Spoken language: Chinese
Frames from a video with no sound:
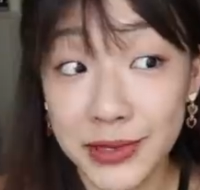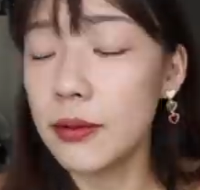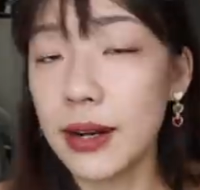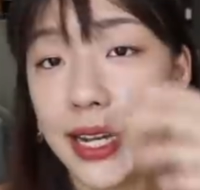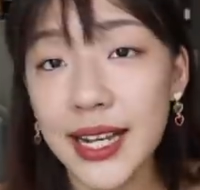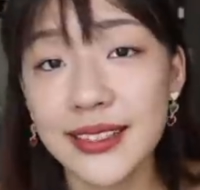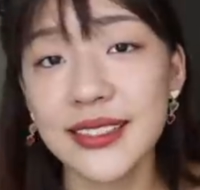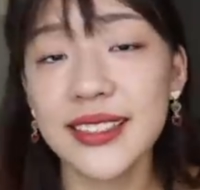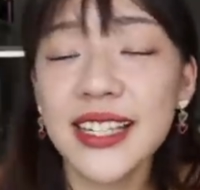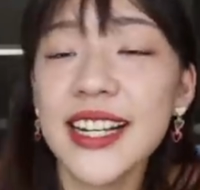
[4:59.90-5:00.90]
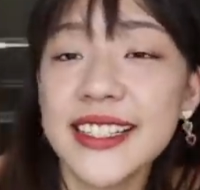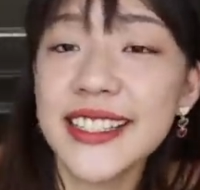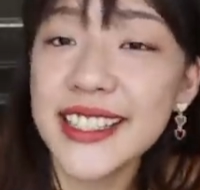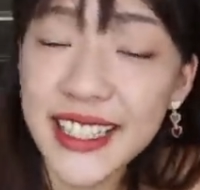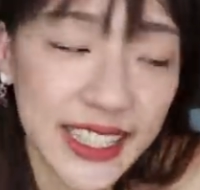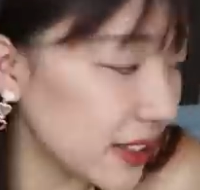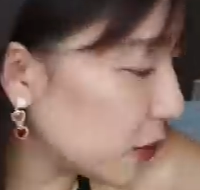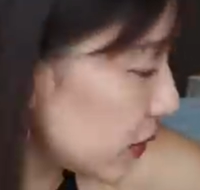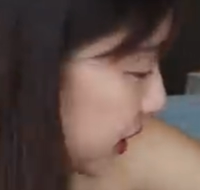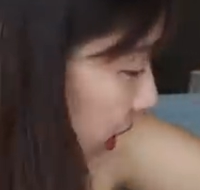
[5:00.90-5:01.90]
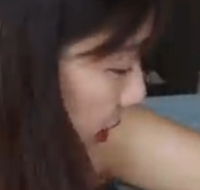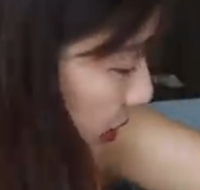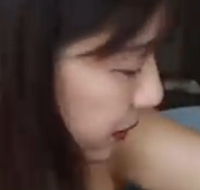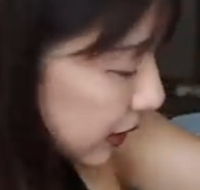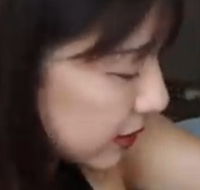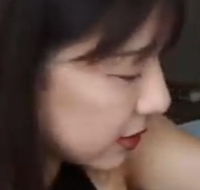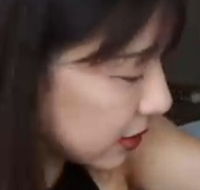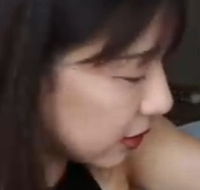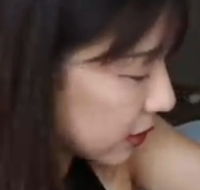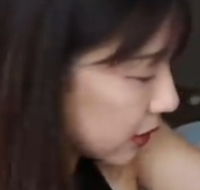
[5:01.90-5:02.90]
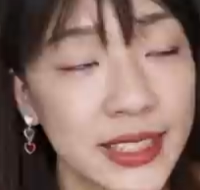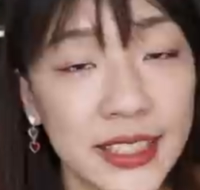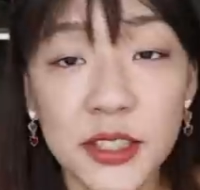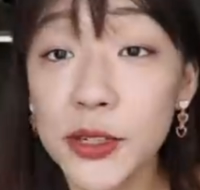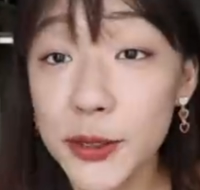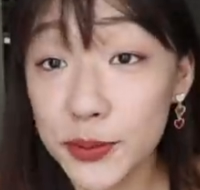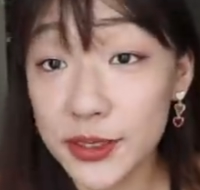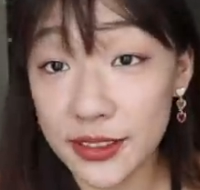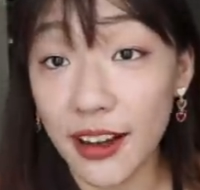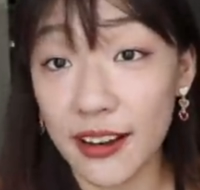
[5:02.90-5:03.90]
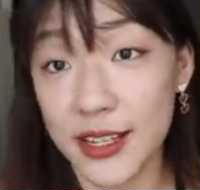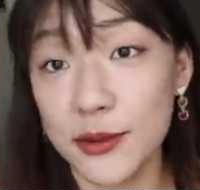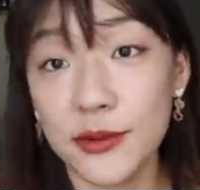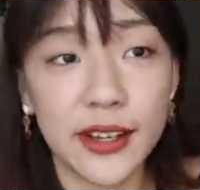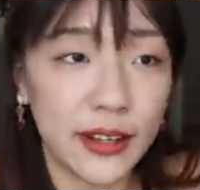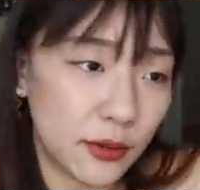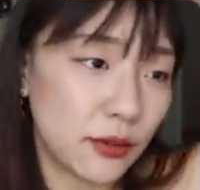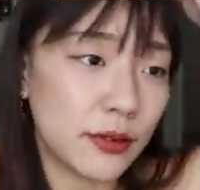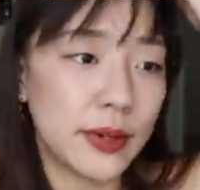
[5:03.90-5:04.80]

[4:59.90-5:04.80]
哇，真的是很犀利的问题，哎呦，有被刺到。其实我也不知道，因为我